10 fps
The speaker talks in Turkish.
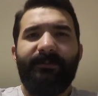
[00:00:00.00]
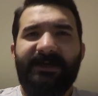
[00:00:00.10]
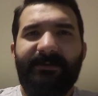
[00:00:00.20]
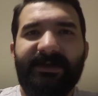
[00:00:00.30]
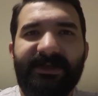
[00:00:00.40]

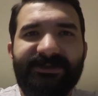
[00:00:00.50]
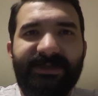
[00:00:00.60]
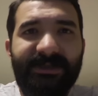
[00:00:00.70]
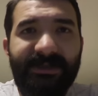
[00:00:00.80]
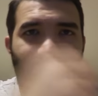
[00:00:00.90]
Merhaba
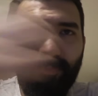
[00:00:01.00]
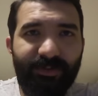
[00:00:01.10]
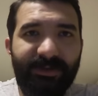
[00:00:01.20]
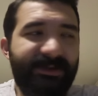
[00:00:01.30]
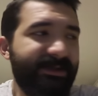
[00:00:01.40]
arkadaşlar. Bu
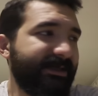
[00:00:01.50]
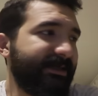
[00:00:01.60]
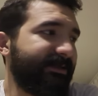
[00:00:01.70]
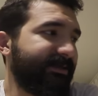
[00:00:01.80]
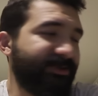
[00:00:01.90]
videoda
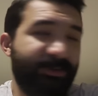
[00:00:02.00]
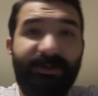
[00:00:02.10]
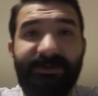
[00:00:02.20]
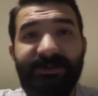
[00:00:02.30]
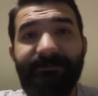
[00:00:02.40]
sizlere
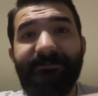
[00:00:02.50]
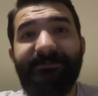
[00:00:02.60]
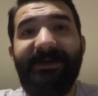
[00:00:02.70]
teşekkür edeceğim.